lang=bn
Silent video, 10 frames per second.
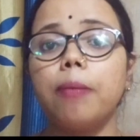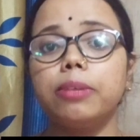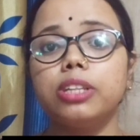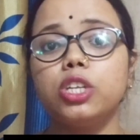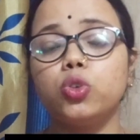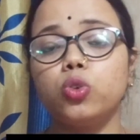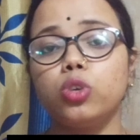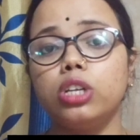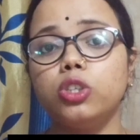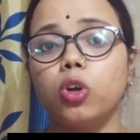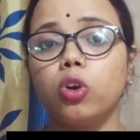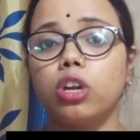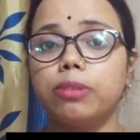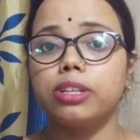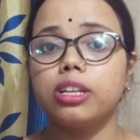আমাদের শরীরে যখন
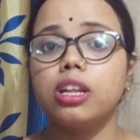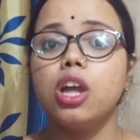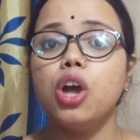আমাদের